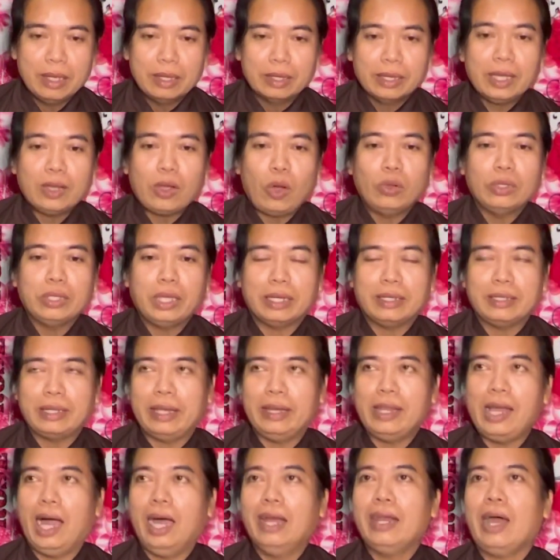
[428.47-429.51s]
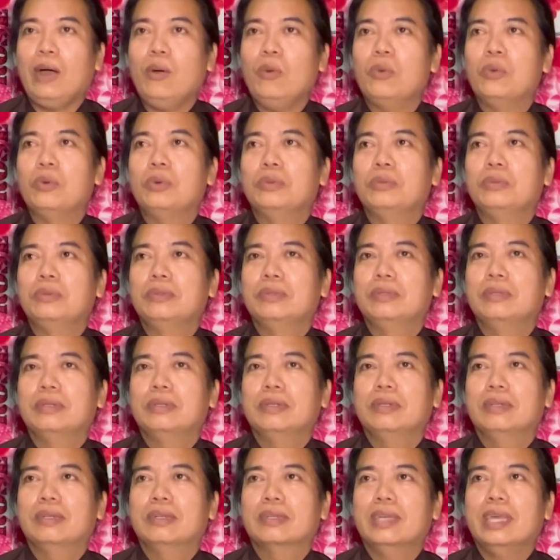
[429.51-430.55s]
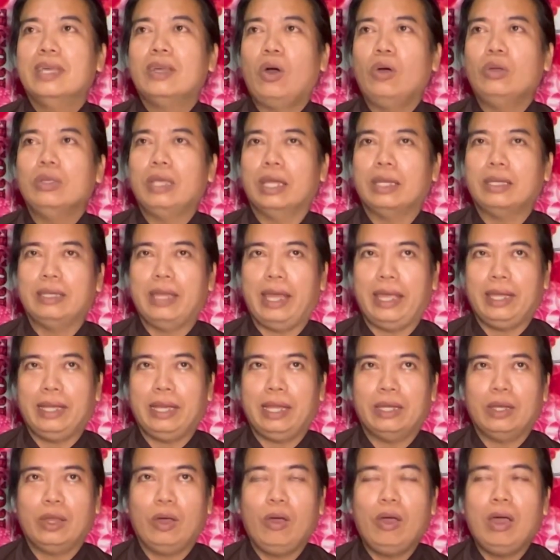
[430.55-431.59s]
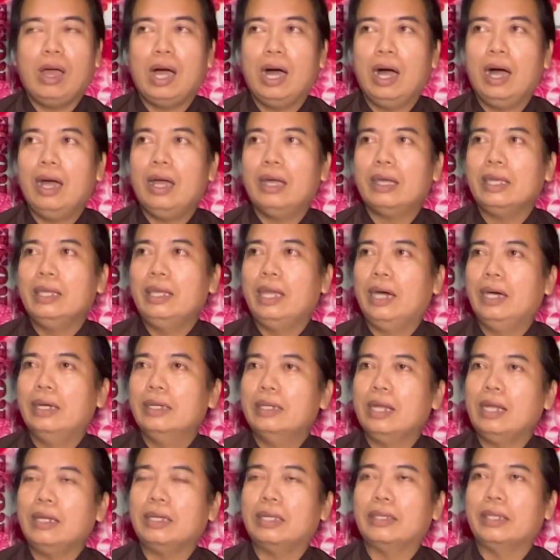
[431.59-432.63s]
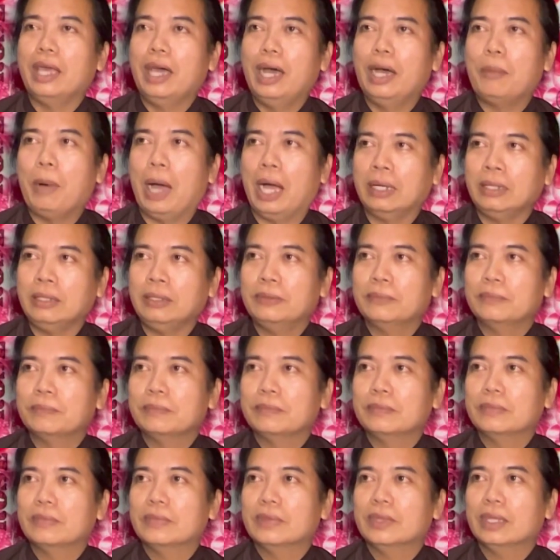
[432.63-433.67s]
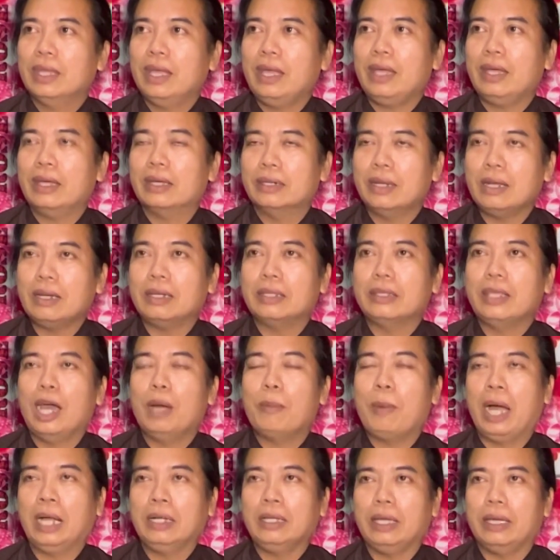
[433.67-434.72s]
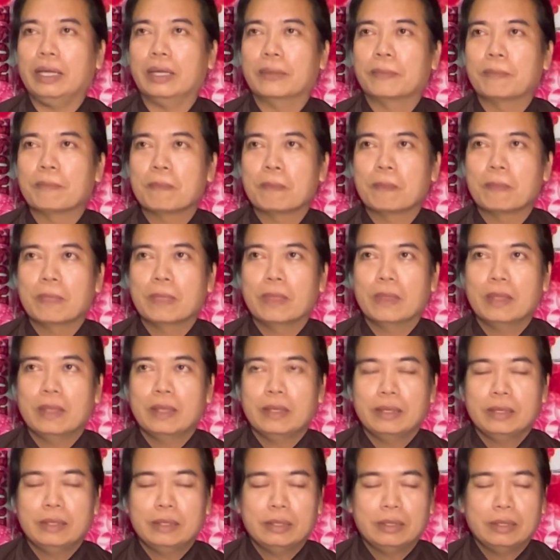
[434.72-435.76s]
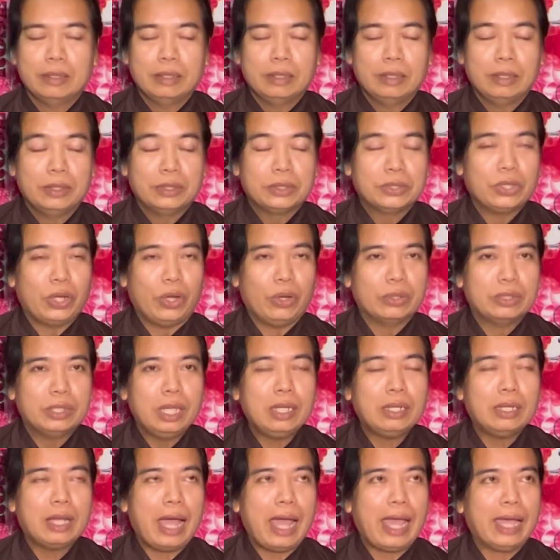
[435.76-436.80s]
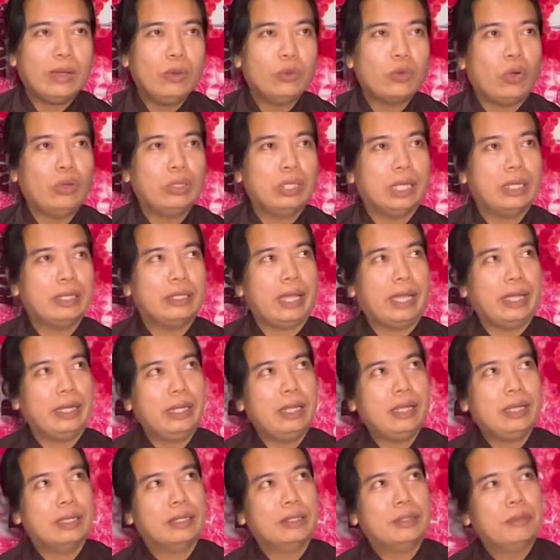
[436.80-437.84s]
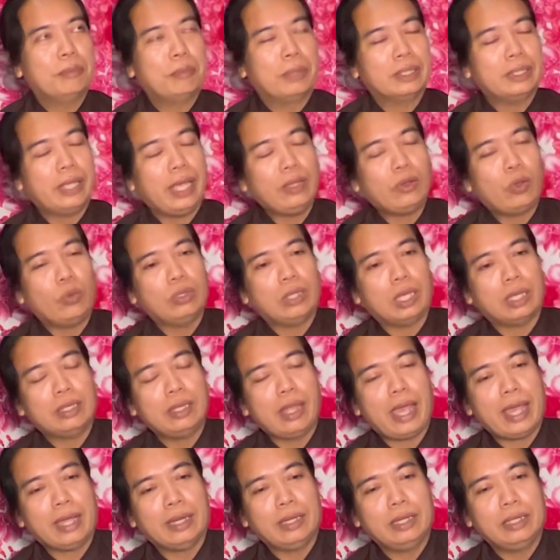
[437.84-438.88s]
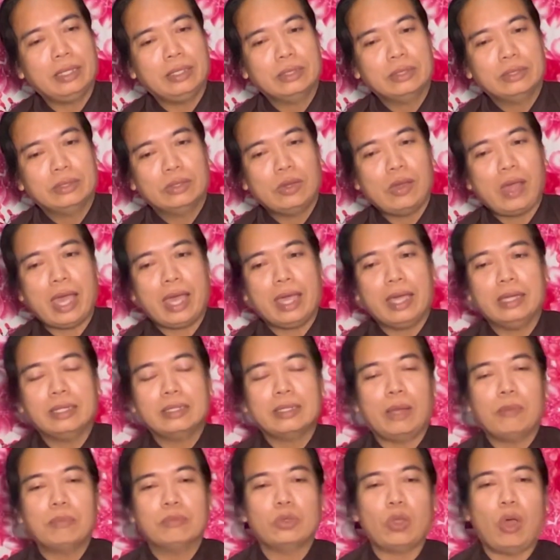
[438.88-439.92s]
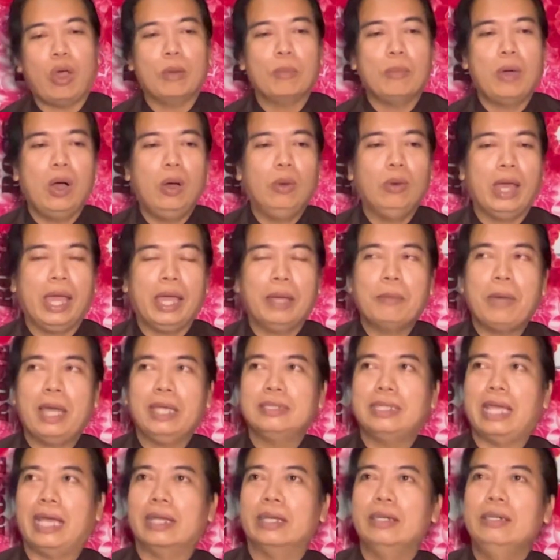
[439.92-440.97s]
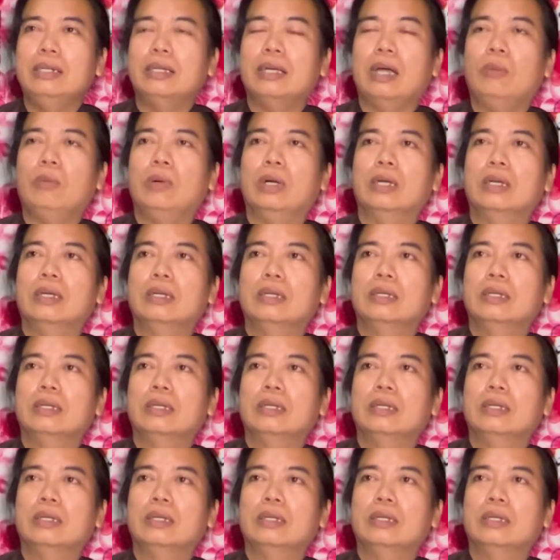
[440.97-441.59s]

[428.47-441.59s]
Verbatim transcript: cái con dịch này nó ở đâu cái con dịch này là nó ở cái nơi rất là dơ bẩn ha rất là dơ bẩn nha rồi thức ăn của con vịt này đó mình thấy con vịt nó ăn đi nó ăn ở trong toàn bộ là ăn bãi sàn nước không à